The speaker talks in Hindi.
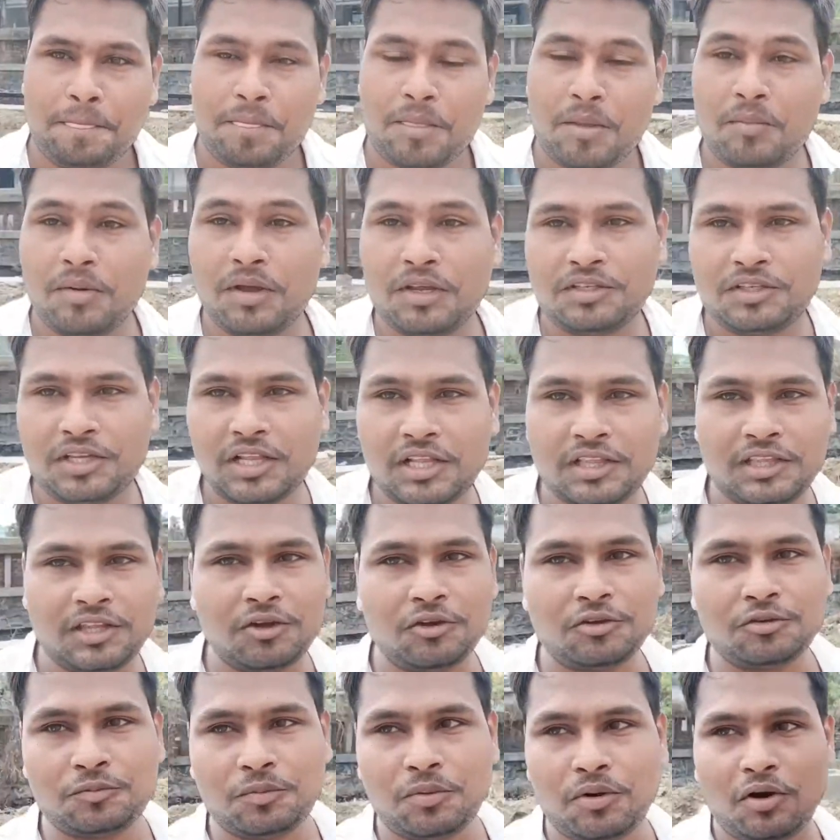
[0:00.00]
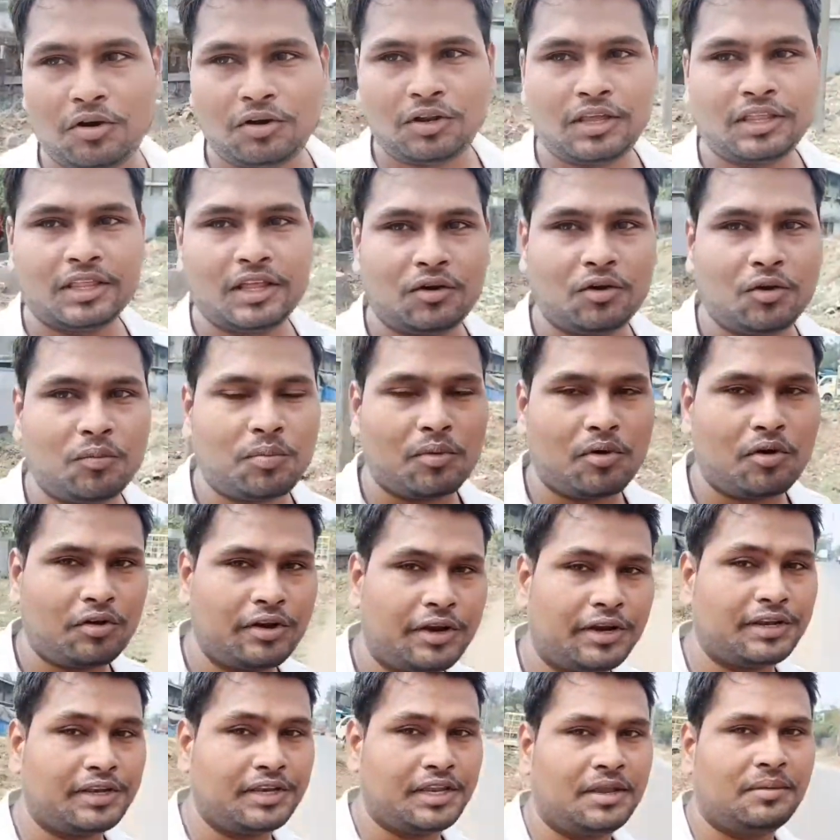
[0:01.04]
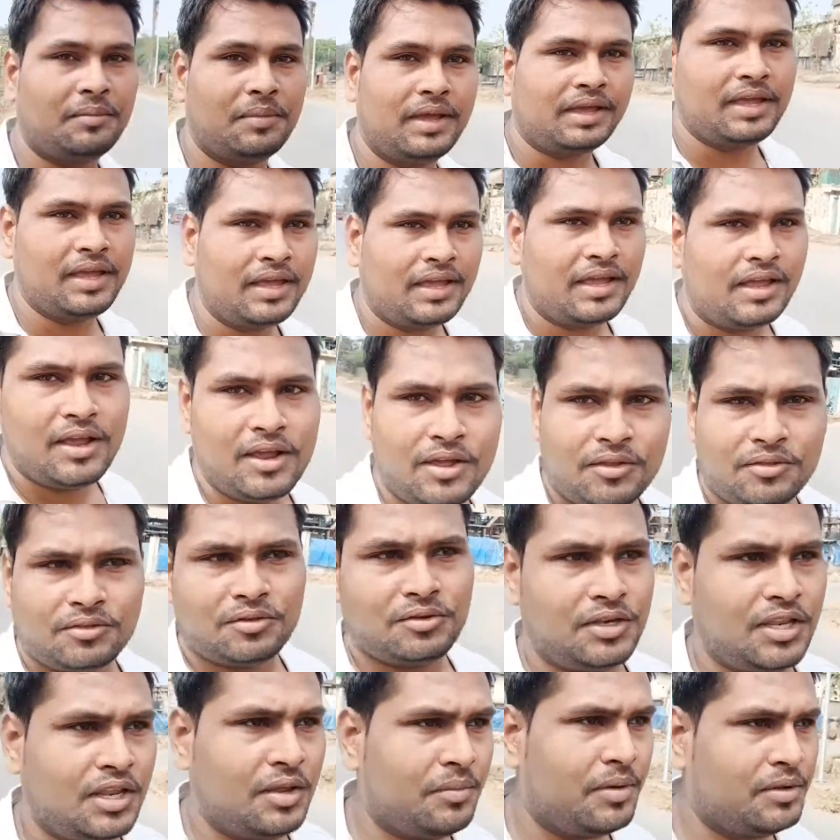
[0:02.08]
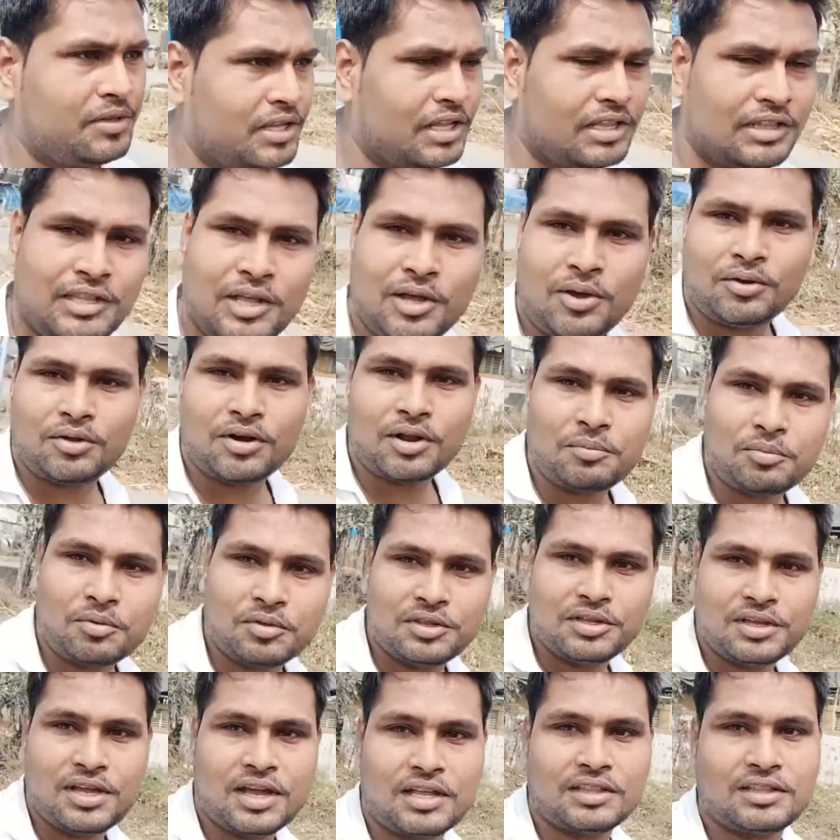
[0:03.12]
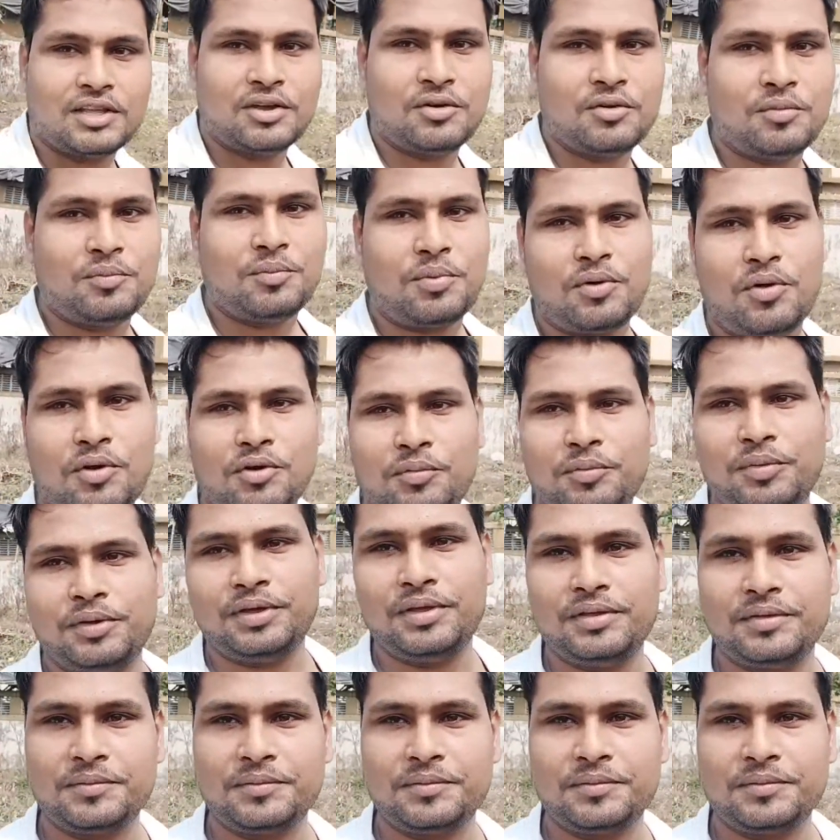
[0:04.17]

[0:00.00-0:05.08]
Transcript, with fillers: तो बस चलते हैं उस प्लॉट की इधर वो प्लॉट है टी में तो टी में चलता हूँ और आपको दिखाता हूँ वो प्लॉट भी